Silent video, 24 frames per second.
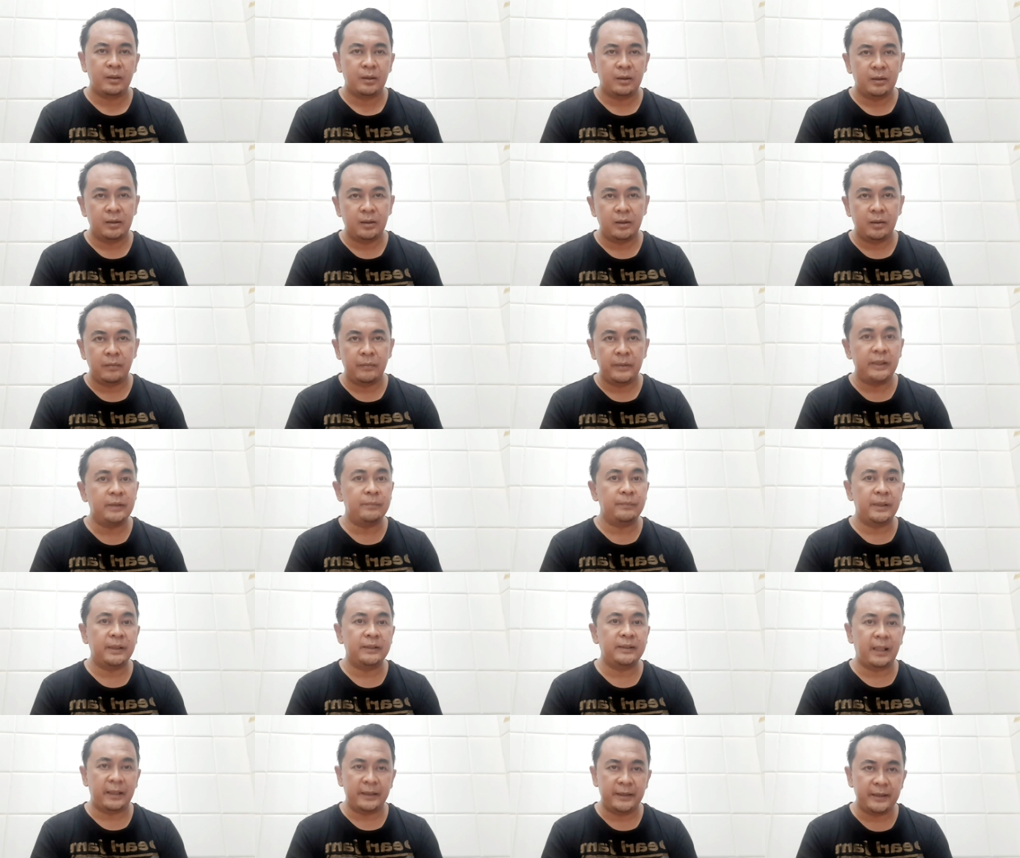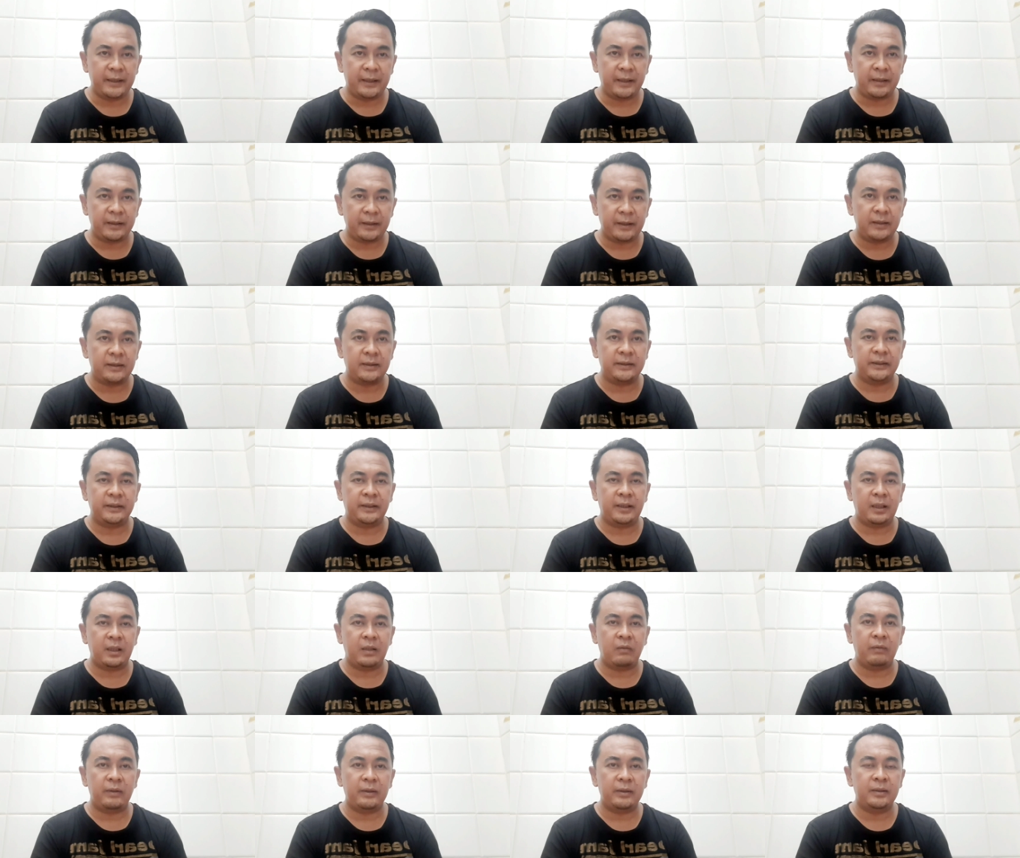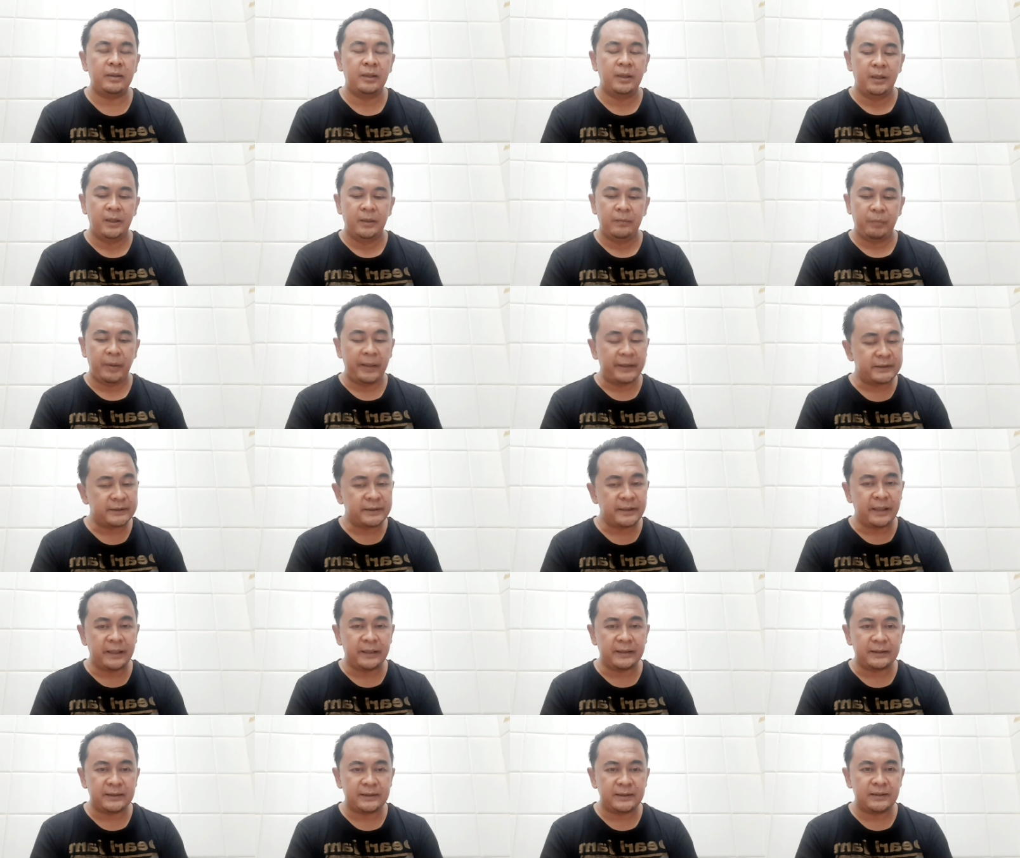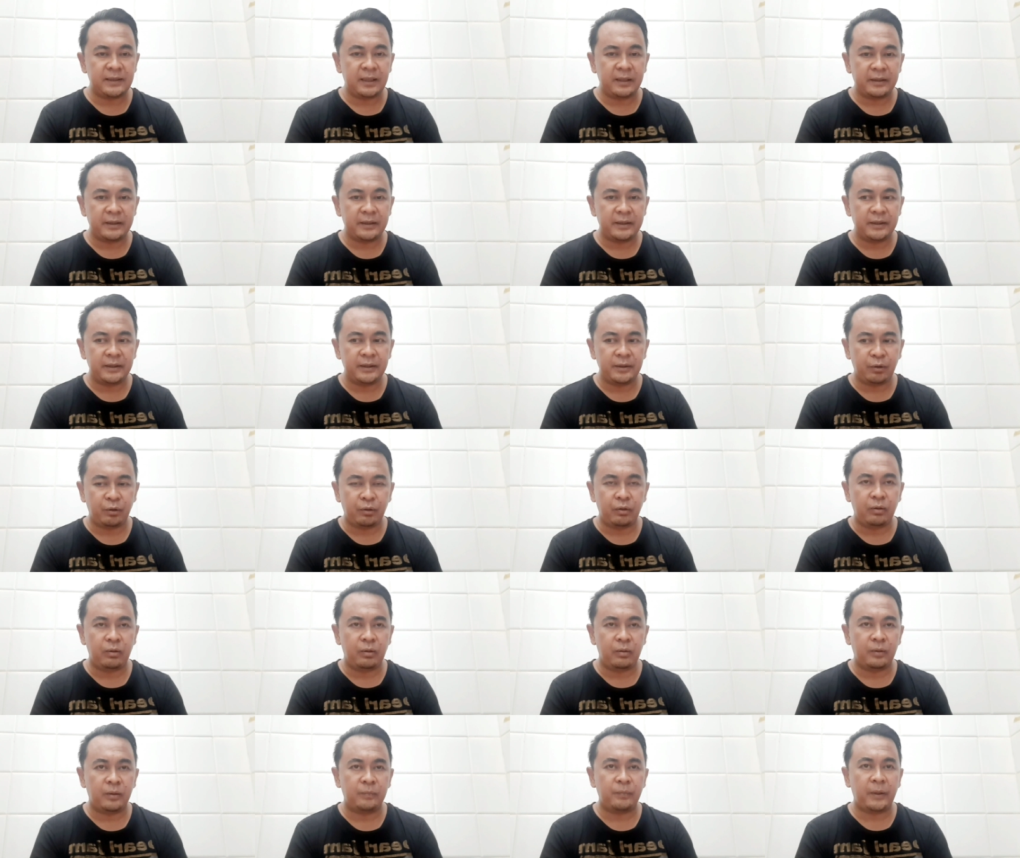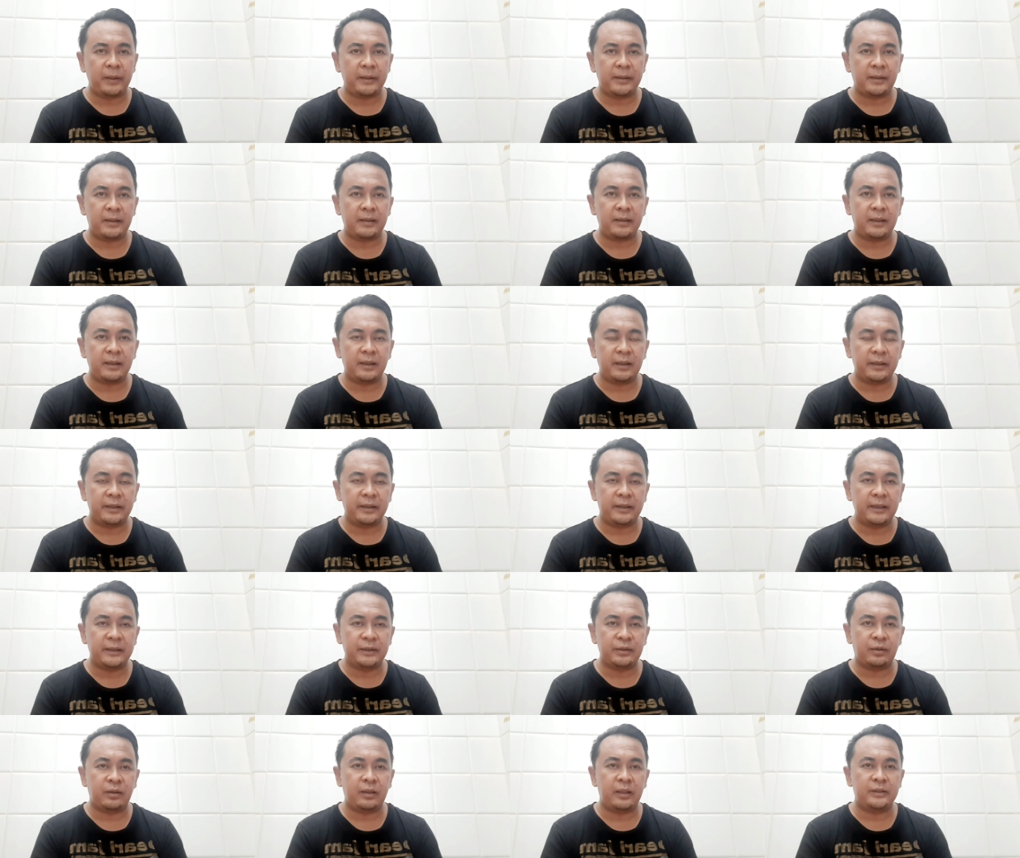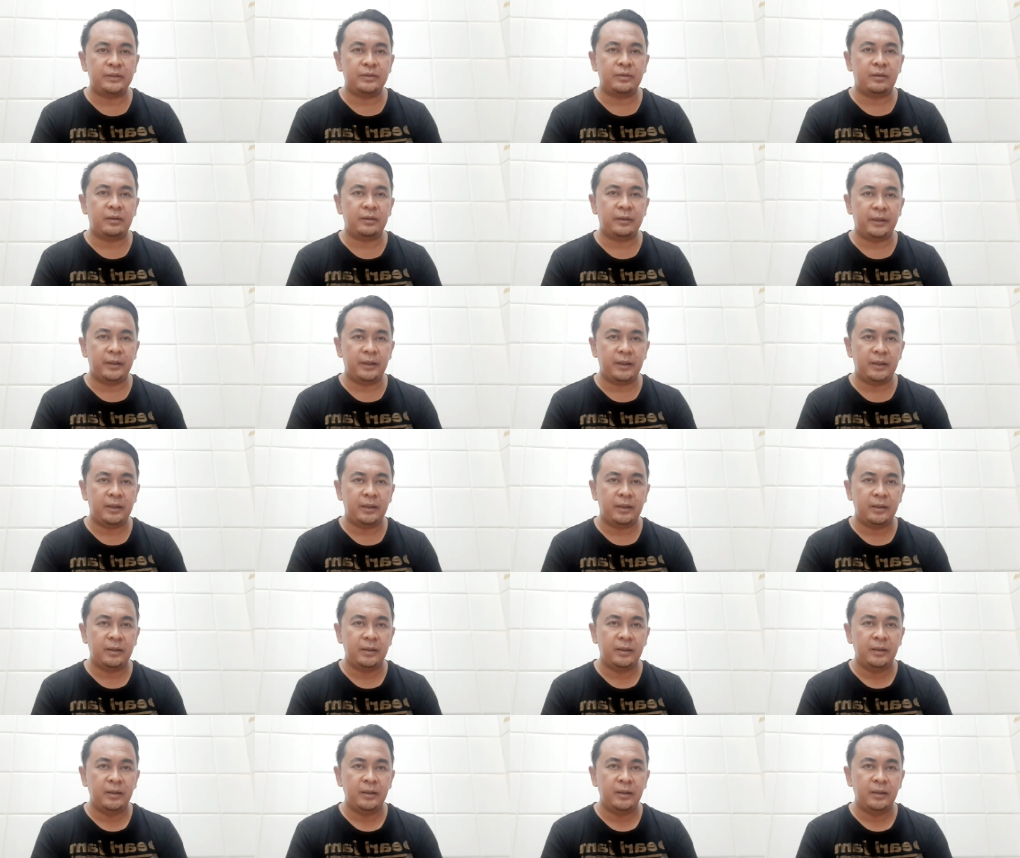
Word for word: eh, menit-menit uh, akhir ya ketika lawan PSIS lagi on fire dan lagi gacor-gacornya